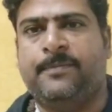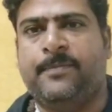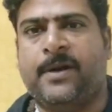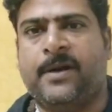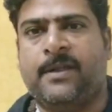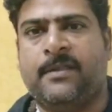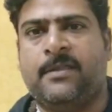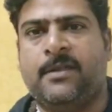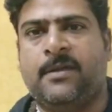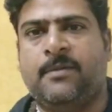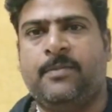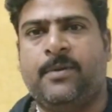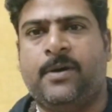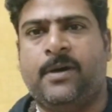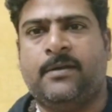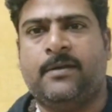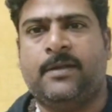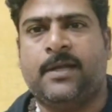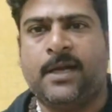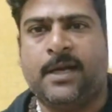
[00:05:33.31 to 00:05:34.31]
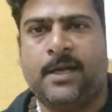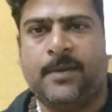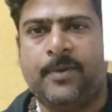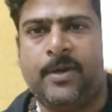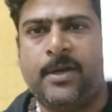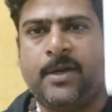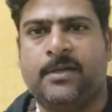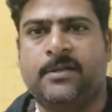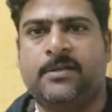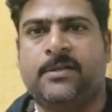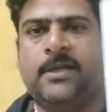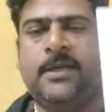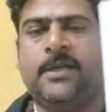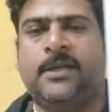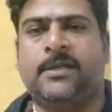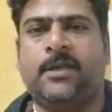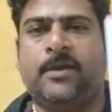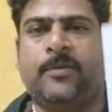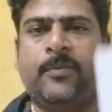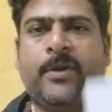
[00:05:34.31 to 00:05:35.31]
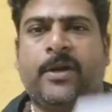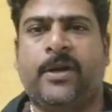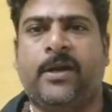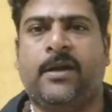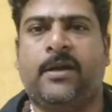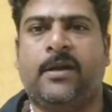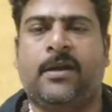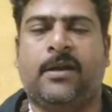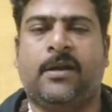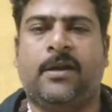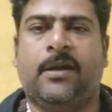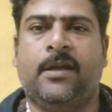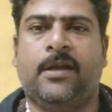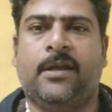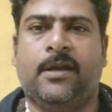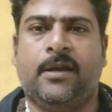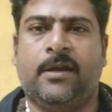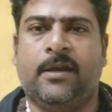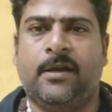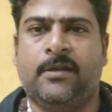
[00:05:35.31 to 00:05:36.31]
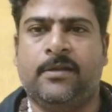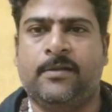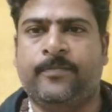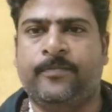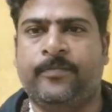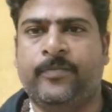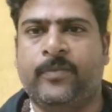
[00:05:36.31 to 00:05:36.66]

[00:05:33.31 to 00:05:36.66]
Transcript: படத்தை பார்த்தால் நமக்கு அந்த எதிர்மறை எண்ணங்களே இருக்காது